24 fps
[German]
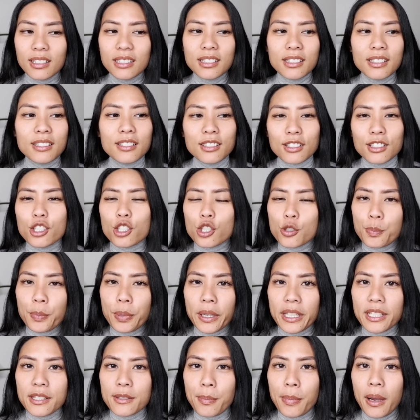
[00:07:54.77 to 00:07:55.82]
ein
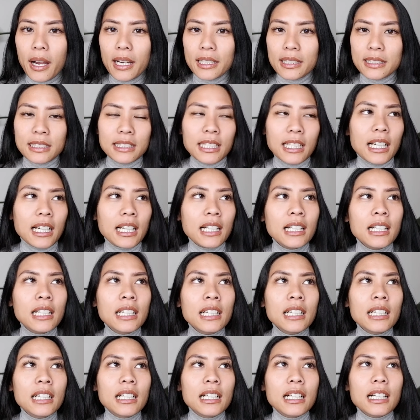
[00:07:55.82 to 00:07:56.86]
Gesprächspartner,
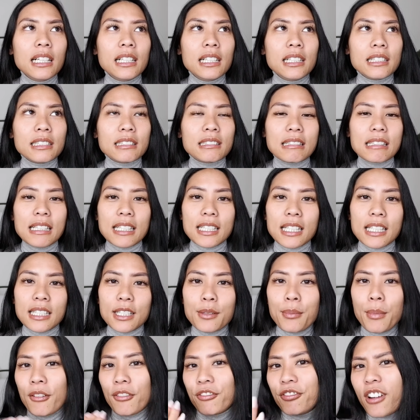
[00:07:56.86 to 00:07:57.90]
äh, der dann
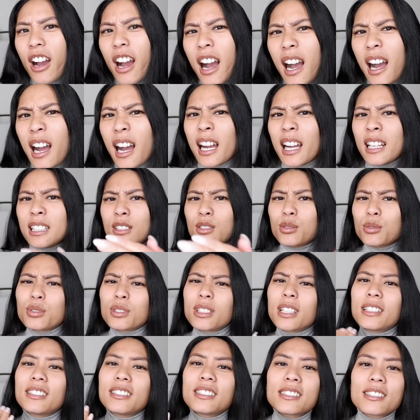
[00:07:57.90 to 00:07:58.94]
immer fragt
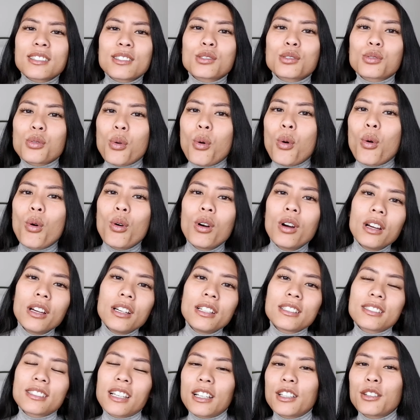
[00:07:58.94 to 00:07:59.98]
und dann ist es so,
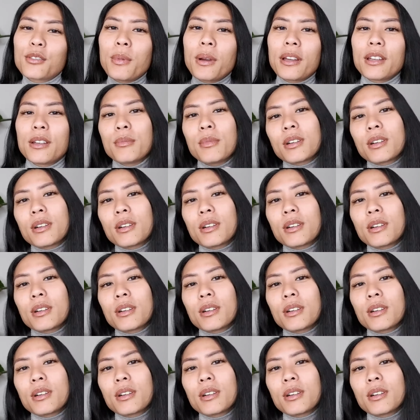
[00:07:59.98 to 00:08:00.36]
sag ich mal,